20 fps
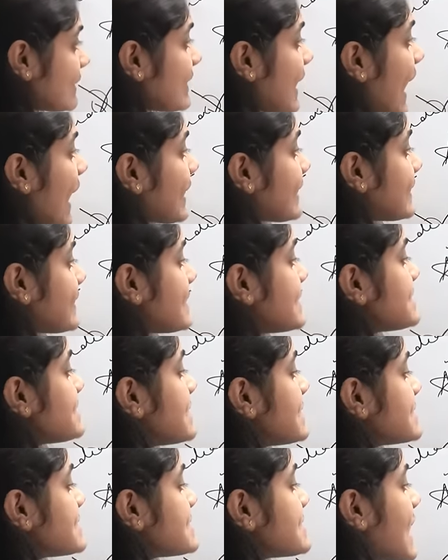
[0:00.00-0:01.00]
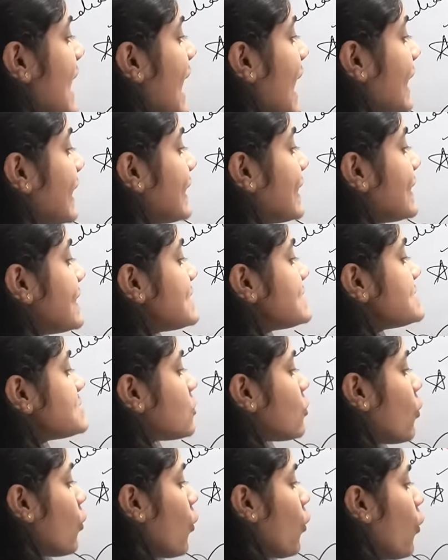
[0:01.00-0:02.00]
दैट इज
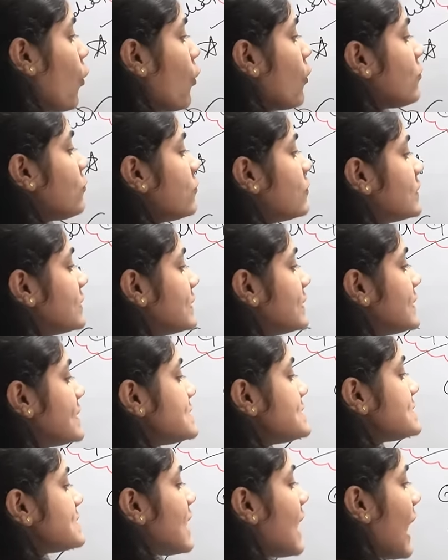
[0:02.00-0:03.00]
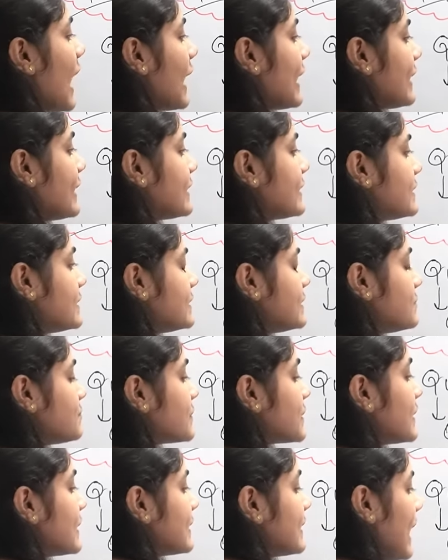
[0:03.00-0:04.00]
साइज ऑफ दिस आइटम
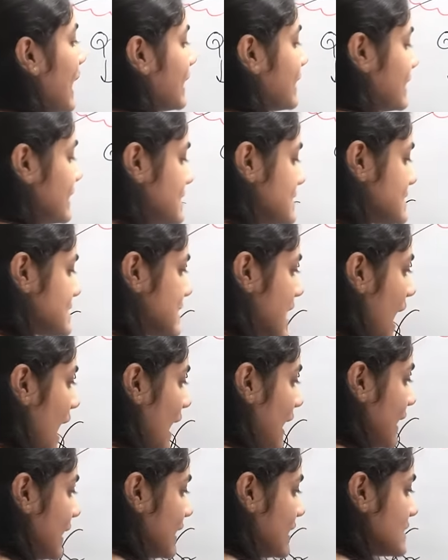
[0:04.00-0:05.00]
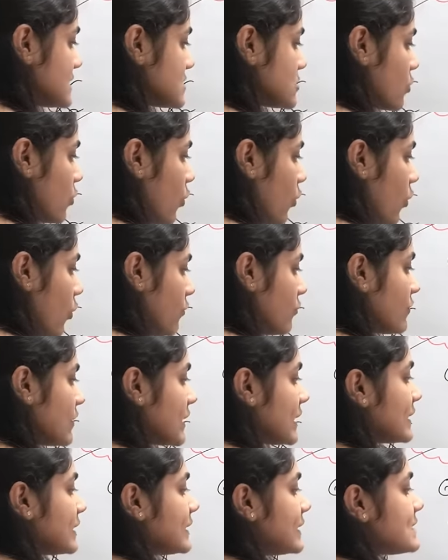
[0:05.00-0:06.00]
दैट इज साइज
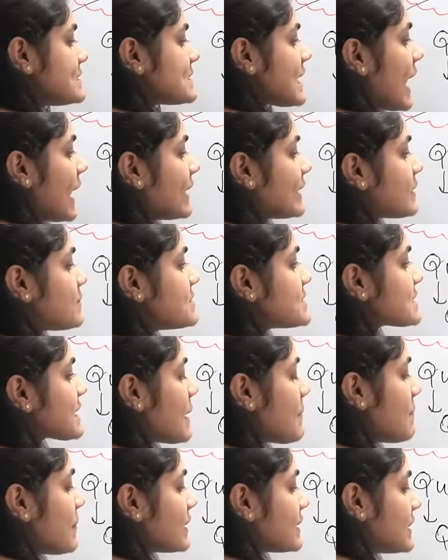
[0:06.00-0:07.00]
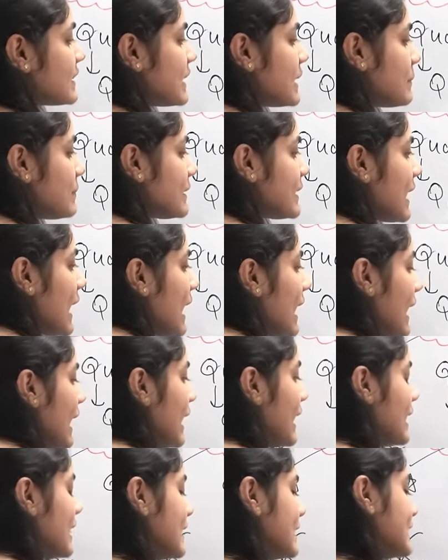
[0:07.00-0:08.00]
ऑफ दिस आइटम इसका मतलब क्या
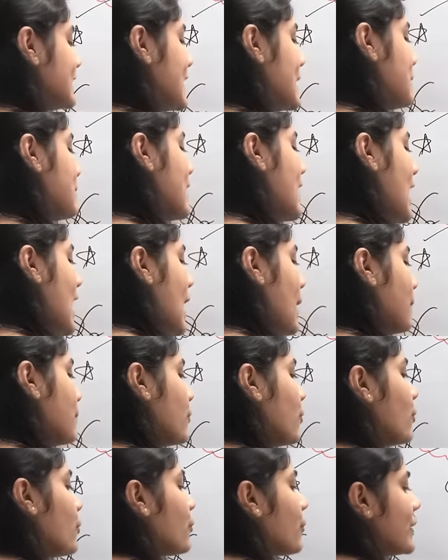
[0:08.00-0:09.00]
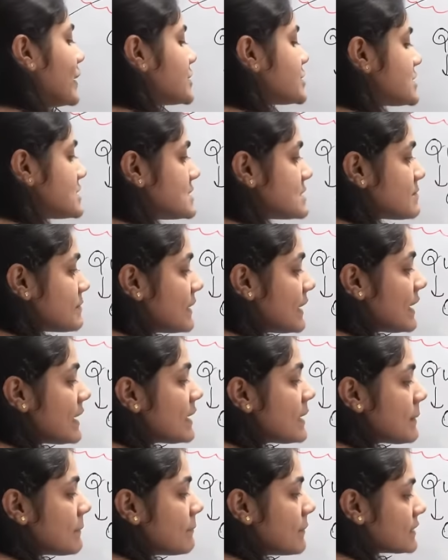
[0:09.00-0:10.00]
है ये मैं आपको क्वेश्चन
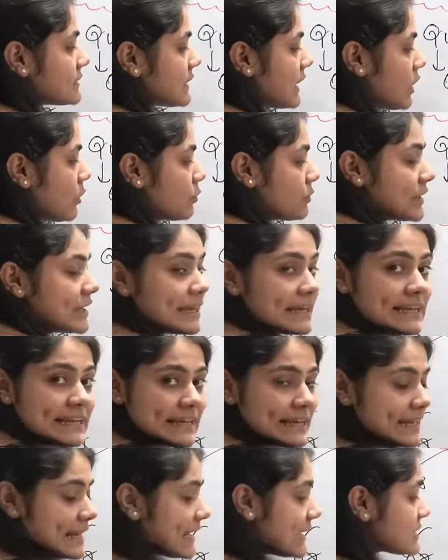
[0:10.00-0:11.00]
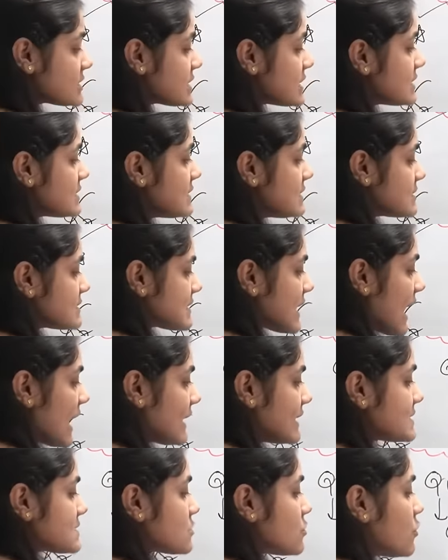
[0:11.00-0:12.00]
में बताऊंगी क्लियर है ये चीज़
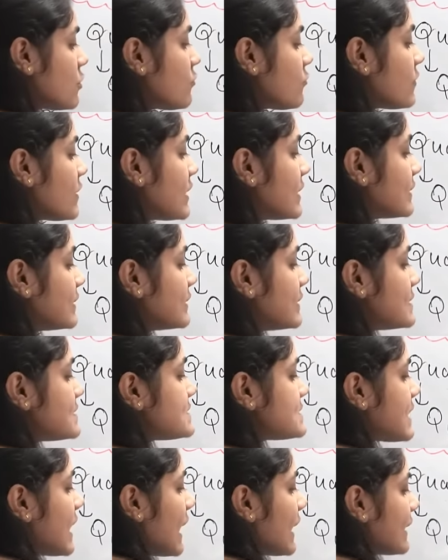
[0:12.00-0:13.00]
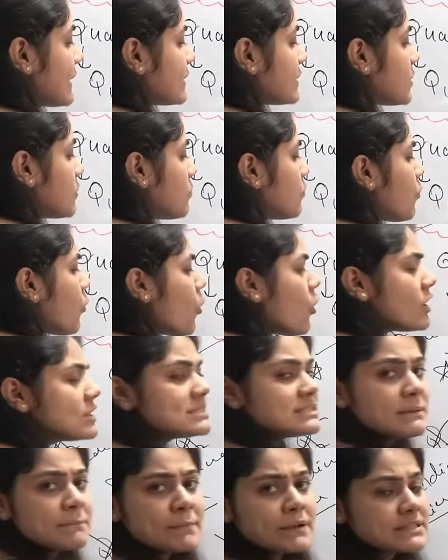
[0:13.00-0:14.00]
साइज ऑफ दिस आइटम
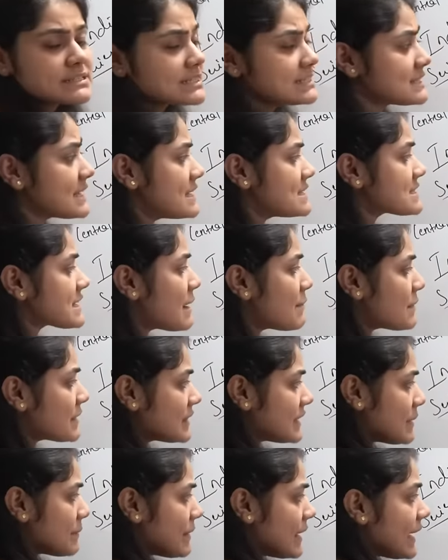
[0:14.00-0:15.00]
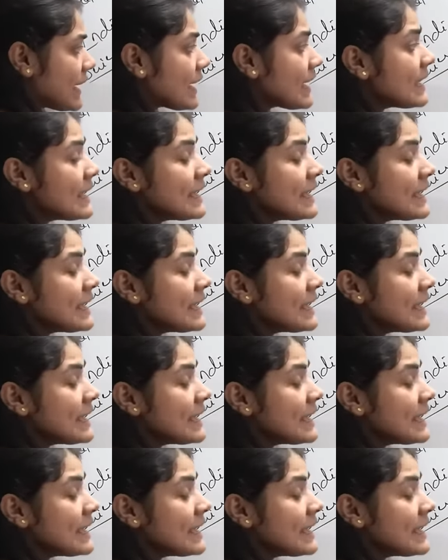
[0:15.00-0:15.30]
बहुत सिंपल चीज़ है इसका मतलब है